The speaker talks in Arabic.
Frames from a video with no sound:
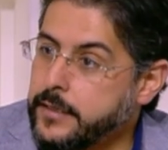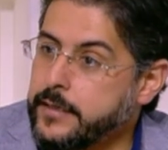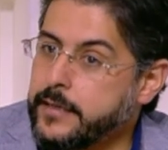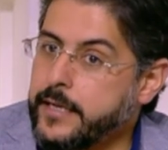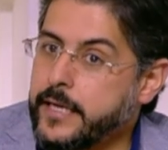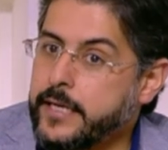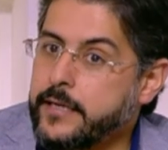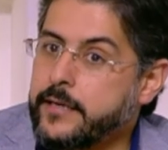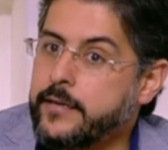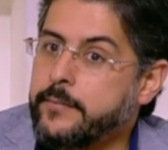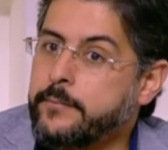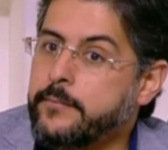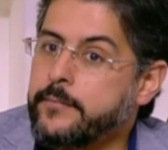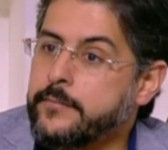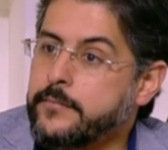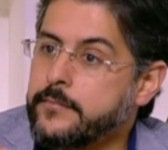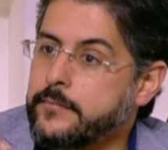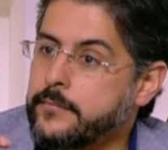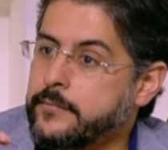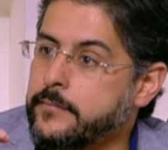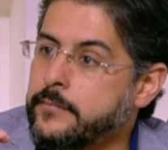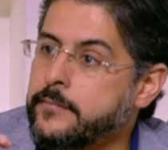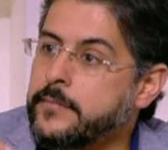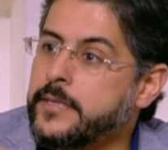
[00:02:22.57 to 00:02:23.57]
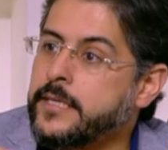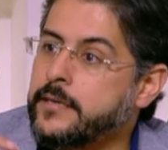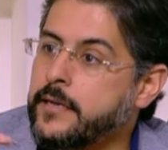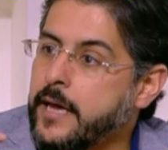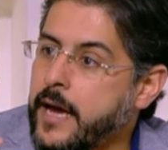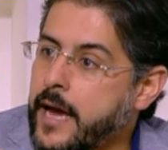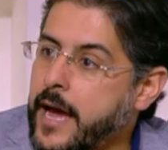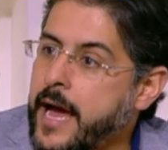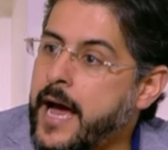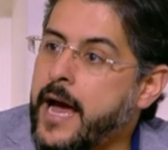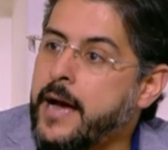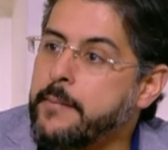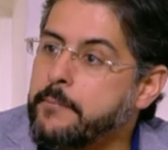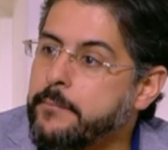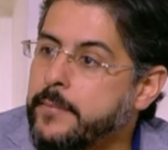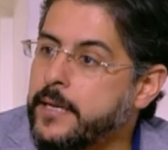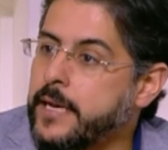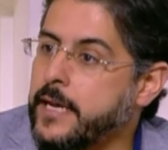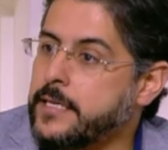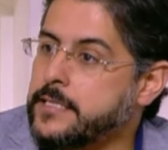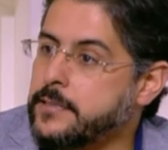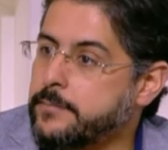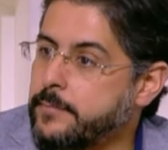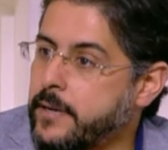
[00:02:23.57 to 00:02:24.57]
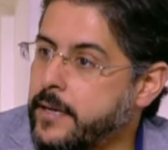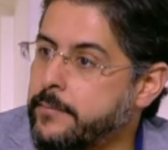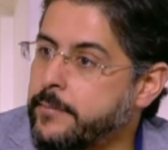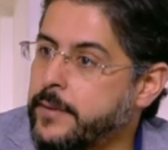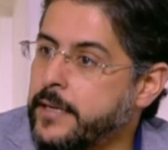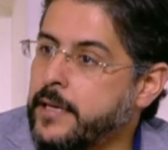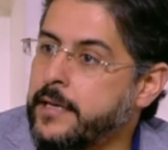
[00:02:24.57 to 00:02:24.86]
لان من اهم الاسباب